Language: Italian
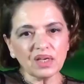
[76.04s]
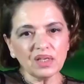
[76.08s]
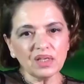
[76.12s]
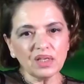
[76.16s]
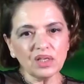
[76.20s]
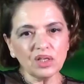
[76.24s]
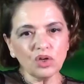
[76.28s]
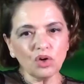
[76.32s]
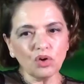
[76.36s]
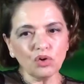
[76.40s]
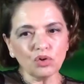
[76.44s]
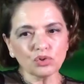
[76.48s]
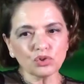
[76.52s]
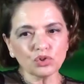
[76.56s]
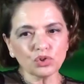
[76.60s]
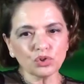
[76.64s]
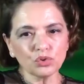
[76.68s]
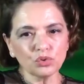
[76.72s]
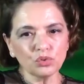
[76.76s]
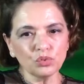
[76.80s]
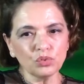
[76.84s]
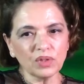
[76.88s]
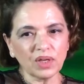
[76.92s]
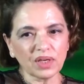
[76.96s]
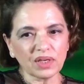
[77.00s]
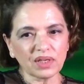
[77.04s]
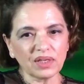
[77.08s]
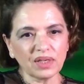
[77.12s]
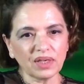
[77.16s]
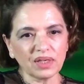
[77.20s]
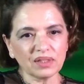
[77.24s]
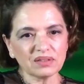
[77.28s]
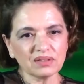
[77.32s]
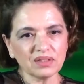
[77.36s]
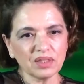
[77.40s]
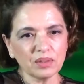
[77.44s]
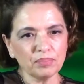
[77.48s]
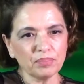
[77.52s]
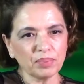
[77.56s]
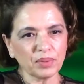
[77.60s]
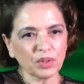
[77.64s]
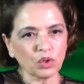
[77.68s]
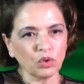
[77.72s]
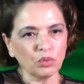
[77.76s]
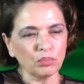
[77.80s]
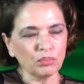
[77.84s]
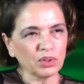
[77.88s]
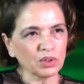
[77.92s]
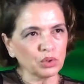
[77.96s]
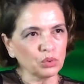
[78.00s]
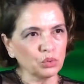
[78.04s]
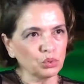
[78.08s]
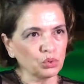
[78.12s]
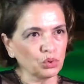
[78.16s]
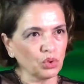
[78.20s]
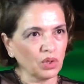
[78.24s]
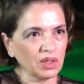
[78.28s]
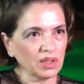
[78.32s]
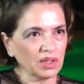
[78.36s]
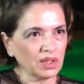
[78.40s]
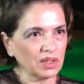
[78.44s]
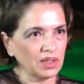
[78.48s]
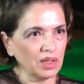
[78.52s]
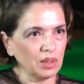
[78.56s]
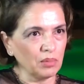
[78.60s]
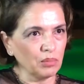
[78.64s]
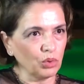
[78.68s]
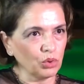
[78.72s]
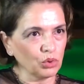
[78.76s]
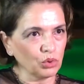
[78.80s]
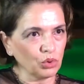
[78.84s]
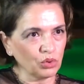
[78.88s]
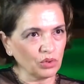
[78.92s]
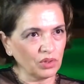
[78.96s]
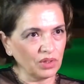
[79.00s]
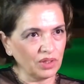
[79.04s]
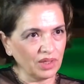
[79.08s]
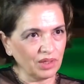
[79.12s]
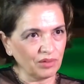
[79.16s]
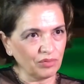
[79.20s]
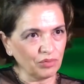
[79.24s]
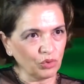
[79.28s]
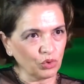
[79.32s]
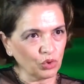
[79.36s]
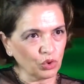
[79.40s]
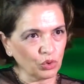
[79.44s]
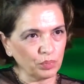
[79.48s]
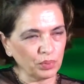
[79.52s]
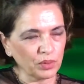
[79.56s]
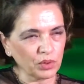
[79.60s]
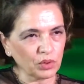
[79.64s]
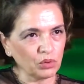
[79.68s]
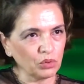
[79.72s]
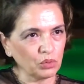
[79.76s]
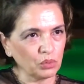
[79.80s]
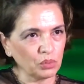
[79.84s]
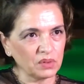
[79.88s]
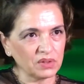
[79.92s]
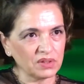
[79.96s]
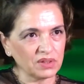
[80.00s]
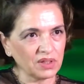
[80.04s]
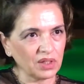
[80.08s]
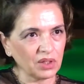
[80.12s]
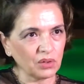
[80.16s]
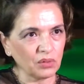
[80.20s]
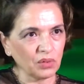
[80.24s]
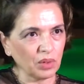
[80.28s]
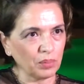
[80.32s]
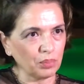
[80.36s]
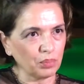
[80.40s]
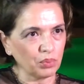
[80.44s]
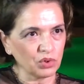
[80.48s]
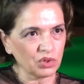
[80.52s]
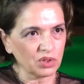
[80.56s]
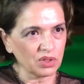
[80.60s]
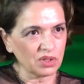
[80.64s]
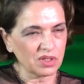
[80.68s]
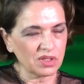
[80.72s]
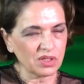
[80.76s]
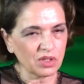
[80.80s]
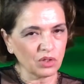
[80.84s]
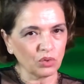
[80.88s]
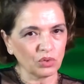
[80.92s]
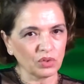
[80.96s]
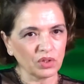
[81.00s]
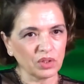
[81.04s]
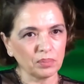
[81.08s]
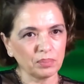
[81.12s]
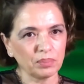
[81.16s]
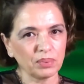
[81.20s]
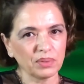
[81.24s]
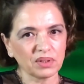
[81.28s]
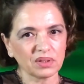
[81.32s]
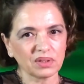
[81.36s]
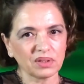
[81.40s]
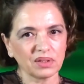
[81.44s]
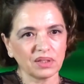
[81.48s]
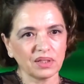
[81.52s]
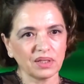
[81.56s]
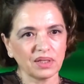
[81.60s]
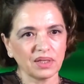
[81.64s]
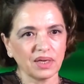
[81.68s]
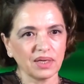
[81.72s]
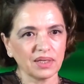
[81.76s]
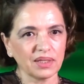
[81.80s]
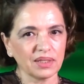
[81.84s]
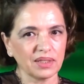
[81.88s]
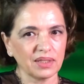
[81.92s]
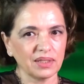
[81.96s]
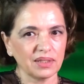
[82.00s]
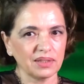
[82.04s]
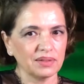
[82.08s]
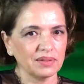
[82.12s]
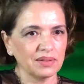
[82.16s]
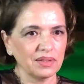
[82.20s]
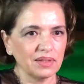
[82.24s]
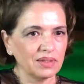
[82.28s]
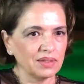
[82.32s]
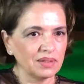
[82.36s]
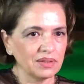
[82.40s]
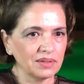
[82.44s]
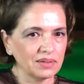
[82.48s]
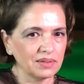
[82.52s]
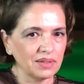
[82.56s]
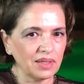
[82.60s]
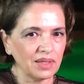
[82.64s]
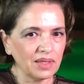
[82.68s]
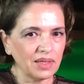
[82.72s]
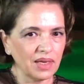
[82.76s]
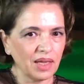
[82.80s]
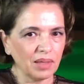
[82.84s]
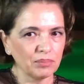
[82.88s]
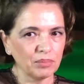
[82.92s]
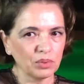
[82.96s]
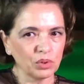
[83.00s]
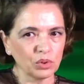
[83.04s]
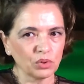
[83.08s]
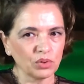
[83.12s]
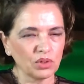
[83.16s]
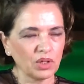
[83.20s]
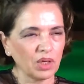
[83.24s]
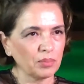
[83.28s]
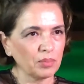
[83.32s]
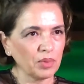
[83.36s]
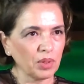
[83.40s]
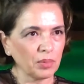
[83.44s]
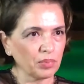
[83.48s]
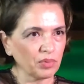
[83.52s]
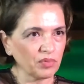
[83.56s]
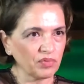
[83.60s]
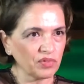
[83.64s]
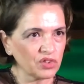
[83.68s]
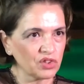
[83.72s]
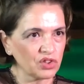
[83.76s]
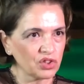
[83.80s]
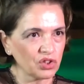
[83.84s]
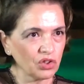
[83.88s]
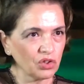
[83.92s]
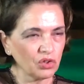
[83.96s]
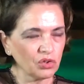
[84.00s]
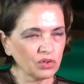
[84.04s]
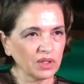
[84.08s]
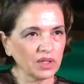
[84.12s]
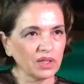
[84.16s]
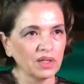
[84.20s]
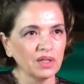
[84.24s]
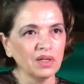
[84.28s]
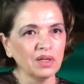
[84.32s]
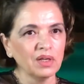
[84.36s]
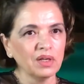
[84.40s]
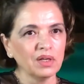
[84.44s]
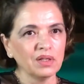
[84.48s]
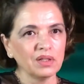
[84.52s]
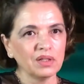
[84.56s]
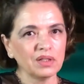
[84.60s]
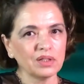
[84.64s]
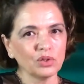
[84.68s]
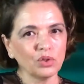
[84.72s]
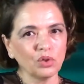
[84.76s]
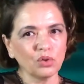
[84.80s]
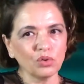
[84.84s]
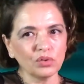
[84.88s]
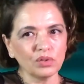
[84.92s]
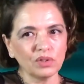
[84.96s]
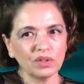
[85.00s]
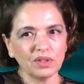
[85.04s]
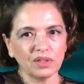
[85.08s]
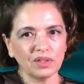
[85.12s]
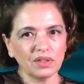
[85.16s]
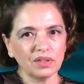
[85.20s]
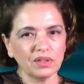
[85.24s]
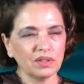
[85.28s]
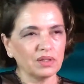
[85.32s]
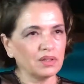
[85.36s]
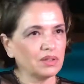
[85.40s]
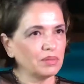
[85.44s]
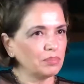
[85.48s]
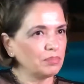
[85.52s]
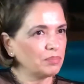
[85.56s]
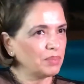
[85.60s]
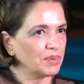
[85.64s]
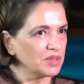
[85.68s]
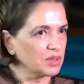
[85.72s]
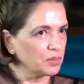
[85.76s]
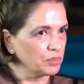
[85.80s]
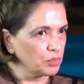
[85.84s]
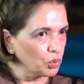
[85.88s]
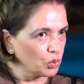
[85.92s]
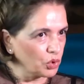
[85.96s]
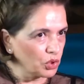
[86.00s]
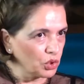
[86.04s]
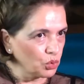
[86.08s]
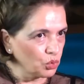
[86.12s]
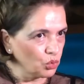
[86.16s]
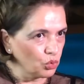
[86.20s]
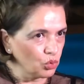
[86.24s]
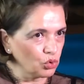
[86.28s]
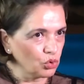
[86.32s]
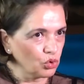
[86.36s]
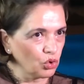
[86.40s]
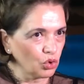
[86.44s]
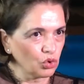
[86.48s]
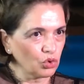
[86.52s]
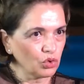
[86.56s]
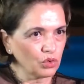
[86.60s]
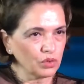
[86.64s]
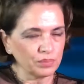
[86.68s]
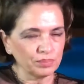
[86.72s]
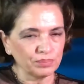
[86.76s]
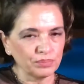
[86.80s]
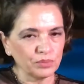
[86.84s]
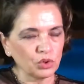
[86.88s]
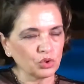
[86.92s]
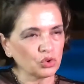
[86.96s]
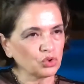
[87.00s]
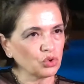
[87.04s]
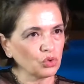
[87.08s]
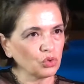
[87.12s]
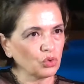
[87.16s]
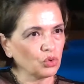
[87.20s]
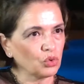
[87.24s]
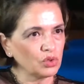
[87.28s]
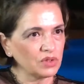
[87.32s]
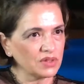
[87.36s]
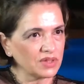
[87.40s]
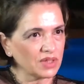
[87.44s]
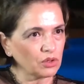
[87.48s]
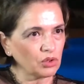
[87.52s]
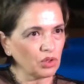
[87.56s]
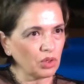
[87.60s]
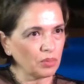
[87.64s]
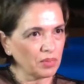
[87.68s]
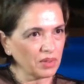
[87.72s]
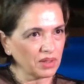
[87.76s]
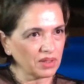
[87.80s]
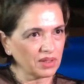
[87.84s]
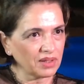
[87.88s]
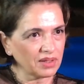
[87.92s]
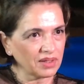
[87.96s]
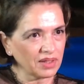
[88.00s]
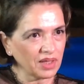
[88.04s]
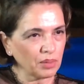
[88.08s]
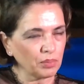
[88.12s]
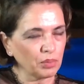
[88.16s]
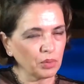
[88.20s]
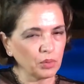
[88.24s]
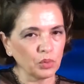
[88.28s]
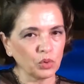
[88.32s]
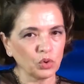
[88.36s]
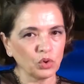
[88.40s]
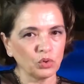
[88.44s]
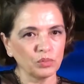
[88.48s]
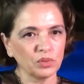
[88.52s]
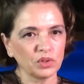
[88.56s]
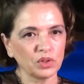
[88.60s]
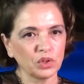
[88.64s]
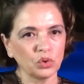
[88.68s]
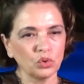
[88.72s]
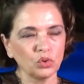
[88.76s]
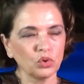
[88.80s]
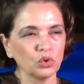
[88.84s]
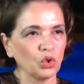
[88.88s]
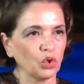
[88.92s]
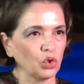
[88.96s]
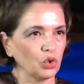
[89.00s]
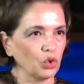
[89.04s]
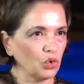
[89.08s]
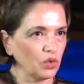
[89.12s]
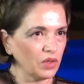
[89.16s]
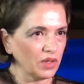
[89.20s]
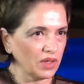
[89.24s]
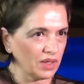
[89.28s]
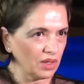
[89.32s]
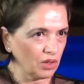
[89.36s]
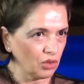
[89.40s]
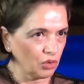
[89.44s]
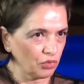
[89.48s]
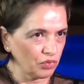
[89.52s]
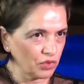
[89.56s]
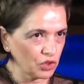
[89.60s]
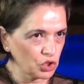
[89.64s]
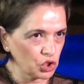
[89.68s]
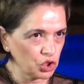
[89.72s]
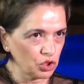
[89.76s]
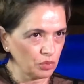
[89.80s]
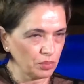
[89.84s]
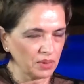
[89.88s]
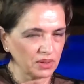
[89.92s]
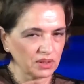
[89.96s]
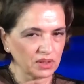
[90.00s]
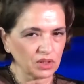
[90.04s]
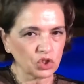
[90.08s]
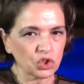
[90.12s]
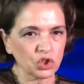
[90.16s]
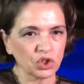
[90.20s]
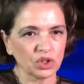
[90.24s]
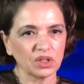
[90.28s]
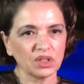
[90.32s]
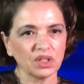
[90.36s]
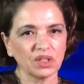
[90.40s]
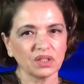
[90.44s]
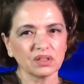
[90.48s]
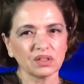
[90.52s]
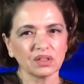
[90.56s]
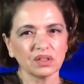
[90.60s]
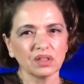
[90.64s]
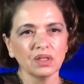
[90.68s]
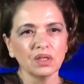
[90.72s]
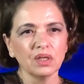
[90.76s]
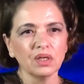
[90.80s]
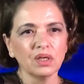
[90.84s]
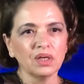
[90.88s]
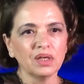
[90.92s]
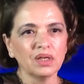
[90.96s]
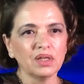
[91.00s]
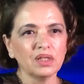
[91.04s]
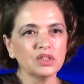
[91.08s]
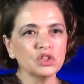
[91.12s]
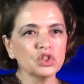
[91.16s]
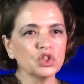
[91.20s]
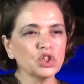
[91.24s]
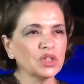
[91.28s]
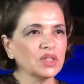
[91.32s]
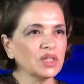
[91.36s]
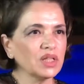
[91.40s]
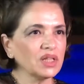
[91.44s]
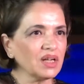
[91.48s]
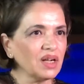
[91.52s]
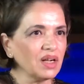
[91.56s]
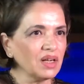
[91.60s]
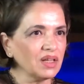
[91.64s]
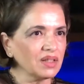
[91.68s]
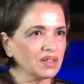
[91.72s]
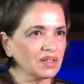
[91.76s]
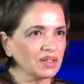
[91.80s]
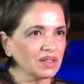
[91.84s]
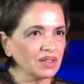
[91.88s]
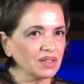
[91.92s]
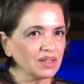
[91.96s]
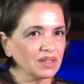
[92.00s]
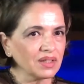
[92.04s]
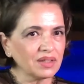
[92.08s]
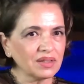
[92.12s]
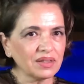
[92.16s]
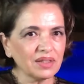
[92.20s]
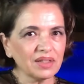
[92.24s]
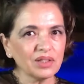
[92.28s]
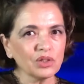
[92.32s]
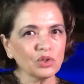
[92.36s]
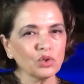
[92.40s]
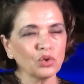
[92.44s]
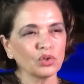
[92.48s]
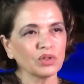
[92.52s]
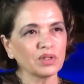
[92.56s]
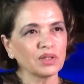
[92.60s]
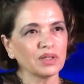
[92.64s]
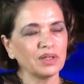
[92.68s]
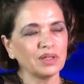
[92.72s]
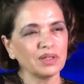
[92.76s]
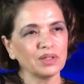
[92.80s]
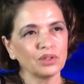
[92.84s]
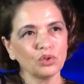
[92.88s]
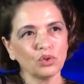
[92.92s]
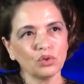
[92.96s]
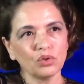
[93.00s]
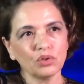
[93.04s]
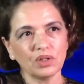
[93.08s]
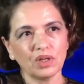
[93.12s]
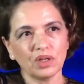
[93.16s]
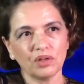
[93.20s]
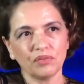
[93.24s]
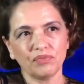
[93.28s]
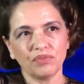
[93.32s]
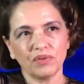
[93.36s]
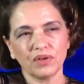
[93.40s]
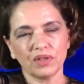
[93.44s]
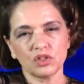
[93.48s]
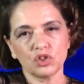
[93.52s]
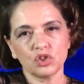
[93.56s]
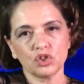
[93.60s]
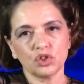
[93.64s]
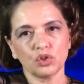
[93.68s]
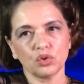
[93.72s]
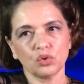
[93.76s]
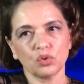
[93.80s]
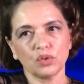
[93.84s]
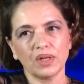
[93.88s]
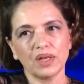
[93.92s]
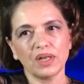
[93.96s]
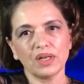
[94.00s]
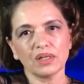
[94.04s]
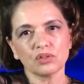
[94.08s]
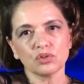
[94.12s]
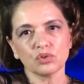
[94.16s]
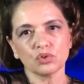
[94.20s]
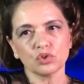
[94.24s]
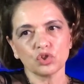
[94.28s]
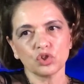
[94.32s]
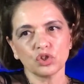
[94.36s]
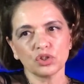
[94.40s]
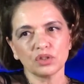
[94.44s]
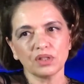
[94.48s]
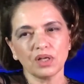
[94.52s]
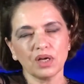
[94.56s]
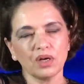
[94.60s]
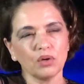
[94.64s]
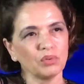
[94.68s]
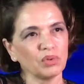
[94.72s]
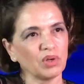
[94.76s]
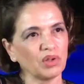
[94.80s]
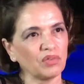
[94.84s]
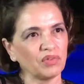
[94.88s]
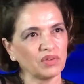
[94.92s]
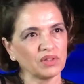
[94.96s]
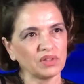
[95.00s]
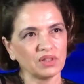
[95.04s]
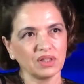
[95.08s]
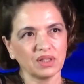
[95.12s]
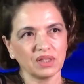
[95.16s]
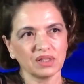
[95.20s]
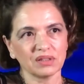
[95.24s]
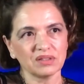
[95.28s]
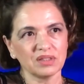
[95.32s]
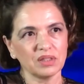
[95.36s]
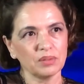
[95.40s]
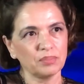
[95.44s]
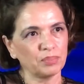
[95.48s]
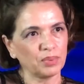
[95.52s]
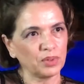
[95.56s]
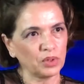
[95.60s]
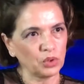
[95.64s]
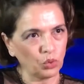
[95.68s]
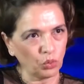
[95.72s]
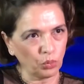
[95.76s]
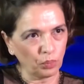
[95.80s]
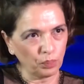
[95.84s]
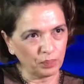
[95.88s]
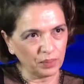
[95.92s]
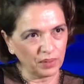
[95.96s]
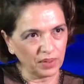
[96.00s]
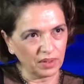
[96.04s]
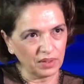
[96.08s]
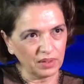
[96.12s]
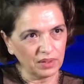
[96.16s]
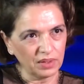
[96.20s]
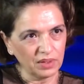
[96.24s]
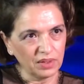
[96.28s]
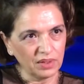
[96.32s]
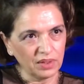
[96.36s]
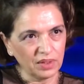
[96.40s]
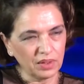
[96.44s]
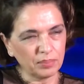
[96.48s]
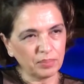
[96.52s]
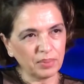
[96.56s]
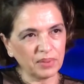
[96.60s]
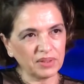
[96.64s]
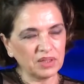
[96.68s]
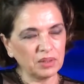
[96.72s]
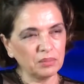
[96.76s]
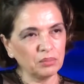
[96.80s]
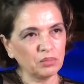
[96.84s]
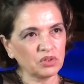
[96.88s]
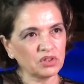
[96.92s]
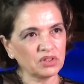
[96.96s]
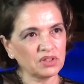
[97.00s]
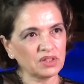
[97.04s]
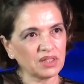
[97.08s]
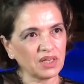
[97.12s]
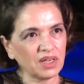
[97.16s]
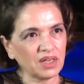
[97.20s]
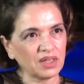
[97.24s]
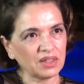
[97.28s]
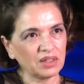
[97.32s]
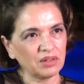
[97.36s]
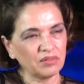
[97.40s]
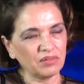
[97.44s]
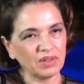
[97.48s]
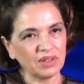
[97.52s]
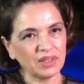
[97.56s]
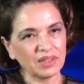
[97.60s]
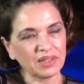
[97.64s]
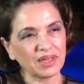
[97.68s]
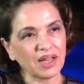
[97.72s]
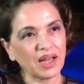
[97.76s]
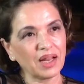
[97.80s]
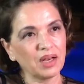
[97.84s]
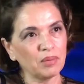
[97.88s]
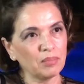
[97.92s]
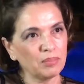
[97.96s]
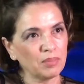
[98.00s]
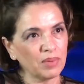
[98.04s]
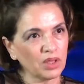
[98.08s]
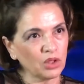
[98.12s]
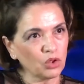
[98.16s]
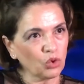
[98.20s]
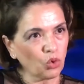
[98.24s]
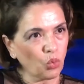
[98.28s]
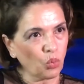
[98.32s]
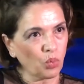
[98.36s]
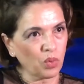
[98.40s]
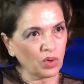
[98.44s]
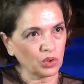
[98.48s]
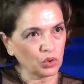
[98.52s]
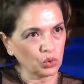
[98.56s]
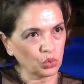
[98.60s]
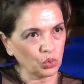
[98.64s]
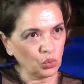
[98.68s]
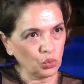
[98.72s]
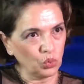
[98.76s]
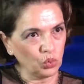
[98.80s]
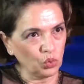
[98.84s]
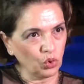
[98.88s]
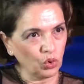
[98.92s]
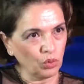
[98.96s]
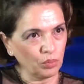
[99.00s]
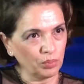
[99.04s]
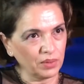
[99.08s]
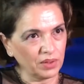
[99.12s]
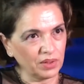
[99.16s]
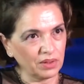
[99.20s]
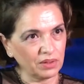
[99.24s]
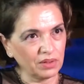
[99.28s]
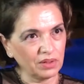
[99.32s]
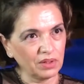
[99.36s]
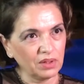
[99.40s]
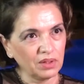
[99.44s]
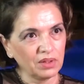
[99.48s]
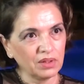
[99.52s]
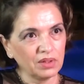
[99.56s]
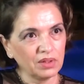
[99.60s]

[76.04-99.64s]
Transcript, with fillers: Io sono una che ha sempre combattuto anche nel mondo del lavoro per conquistare una posizione, perché anche nel, nell'ambito della mia professione le donne, per esempio chirurgo, io sono iniziato la mia carriera proprio come chirurgo, non erano facilmente accettate. In generale ritengo che le donne facciano nella società una fatica sempre doppia per dimostrare di valere almeno quanto gli uomini.